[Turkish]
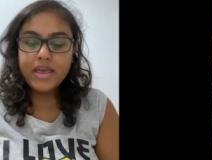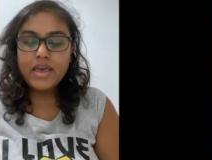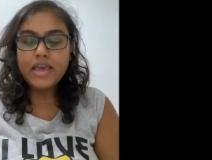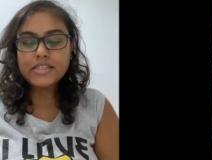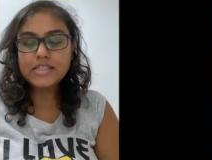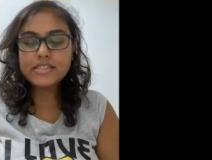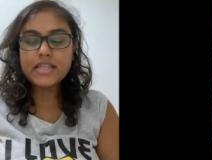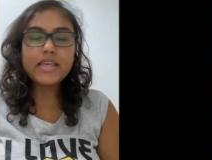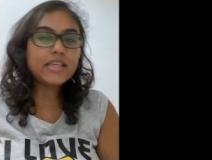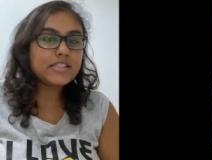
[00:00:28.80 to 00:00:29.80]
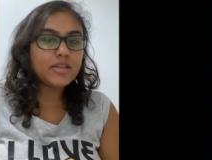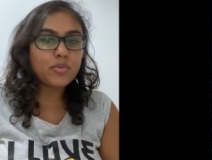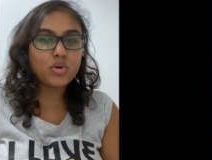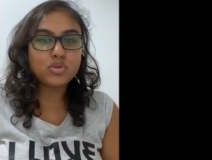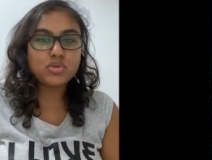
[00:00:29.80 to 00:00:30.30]
Eşinizle İngilizce mi
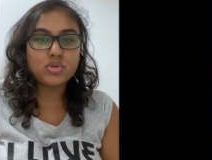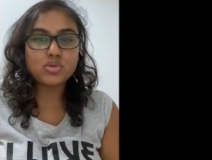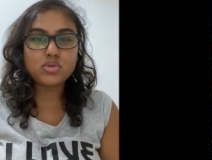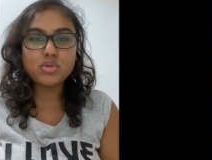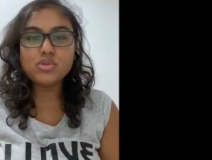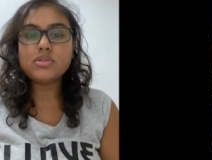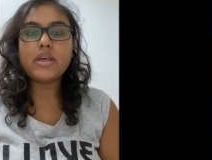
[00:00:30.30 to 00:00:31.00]
konuşuyorsunuz?